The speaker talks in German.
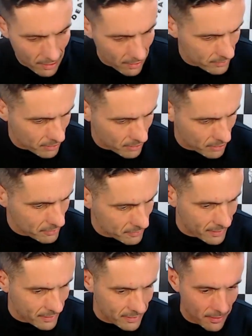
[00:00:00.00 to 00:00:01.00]
halt
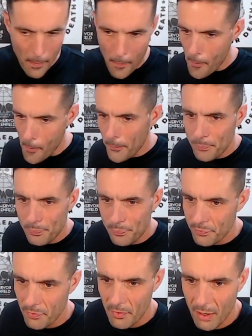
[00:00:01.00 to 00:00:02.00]
irgendwie
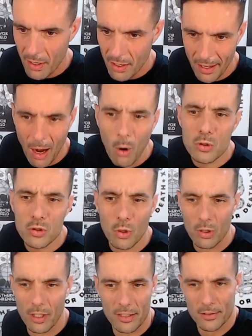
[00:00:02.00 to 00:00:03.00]
ein Auto
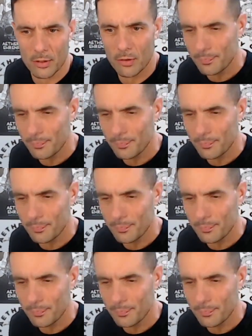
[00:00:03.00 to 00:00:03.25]
oder so